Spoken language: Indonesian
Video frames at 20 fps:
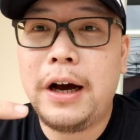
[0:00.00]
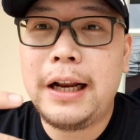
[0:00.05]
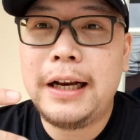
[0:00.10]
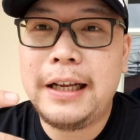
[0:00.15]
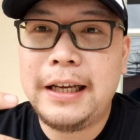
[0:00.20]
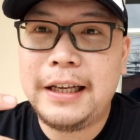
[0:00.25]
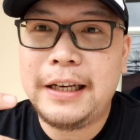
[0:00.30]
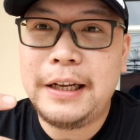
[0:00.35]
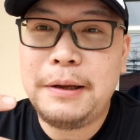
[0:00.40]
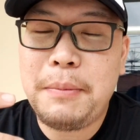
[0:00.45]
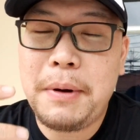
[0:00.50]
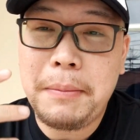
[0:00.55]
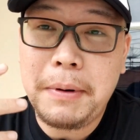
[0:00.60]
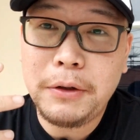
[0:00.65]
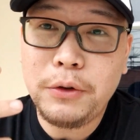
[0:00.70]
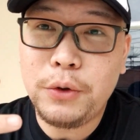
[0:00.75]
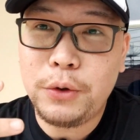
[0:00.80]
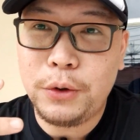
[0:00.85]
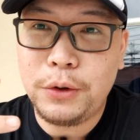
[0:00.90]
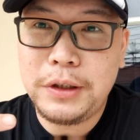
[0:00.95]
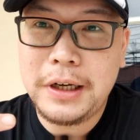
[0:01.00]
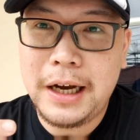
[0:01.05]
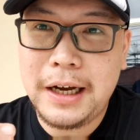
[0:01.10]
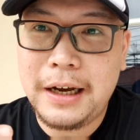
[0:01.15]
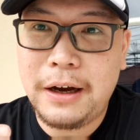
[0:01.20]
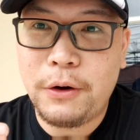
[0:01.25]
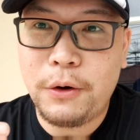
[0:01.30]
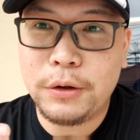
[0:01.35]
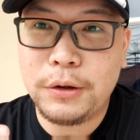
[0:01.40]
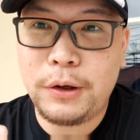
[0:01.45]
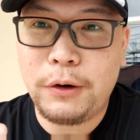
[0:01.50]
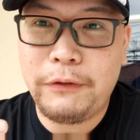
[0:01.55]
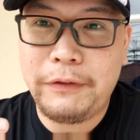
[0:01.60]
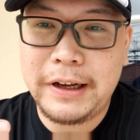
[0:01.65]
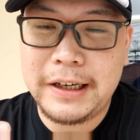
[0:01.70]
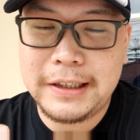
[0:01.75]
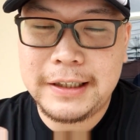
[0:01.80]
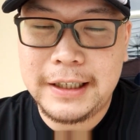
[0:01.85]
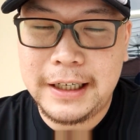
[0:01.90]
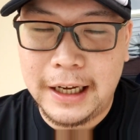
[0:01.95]
kali ini memang judulnya agak
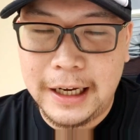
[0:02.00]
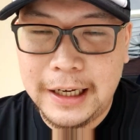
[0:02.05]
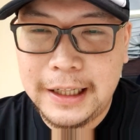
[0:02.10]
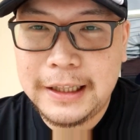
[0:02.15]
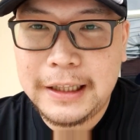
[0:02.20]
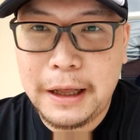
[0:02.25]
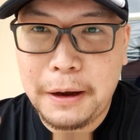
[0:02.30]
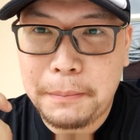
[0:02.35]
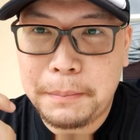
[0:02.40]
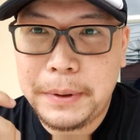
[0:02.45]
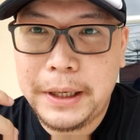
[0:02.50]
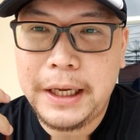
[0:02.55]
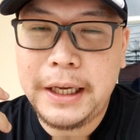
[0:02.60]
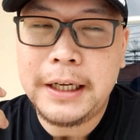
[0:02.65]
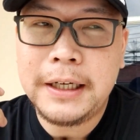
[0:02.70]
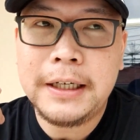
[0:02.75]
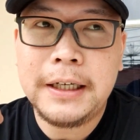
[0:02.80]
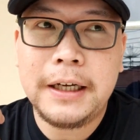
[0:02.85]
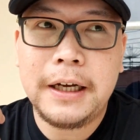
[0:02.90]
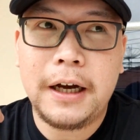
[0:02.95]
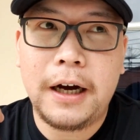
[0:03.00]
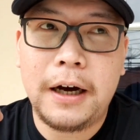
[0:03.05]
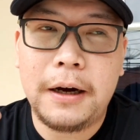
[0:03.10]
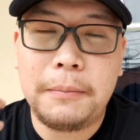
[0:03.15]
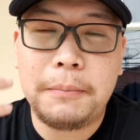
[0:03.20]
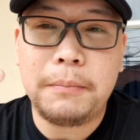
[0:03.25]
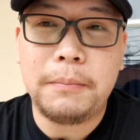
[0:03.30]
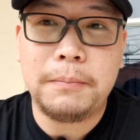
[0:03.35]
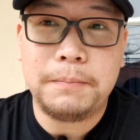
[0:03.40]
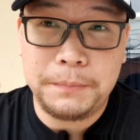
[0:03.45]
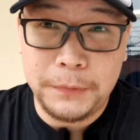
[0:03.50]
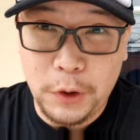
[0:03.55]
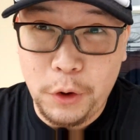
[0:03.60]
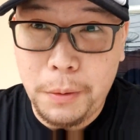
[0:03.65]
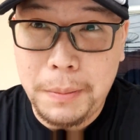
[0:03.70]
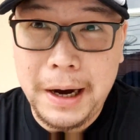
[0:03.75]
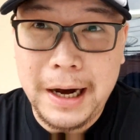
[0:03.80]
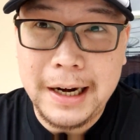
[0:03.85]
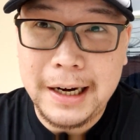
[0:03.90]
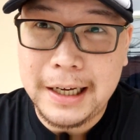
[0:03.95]
kontroversial Tapi um, gue
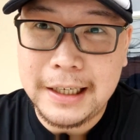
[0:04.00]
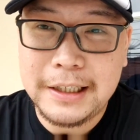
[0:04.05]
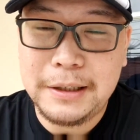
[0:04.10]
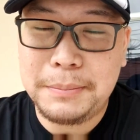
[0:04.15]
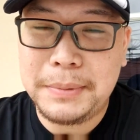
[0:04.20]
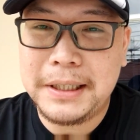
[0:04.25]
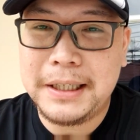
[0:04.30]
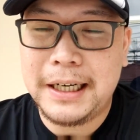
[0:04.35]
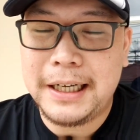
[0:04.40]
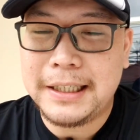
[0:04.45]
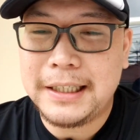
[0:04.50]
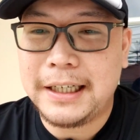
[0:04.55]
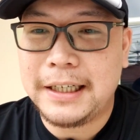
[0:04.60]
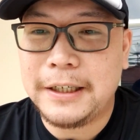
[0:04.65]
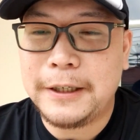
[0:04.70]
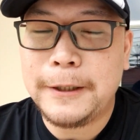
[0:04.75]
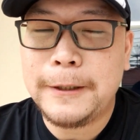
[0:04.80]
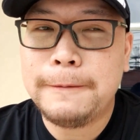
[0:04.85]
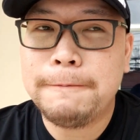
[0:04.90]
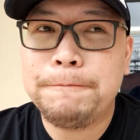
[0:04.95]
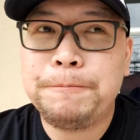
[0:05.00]
bakal kasih penjelasannya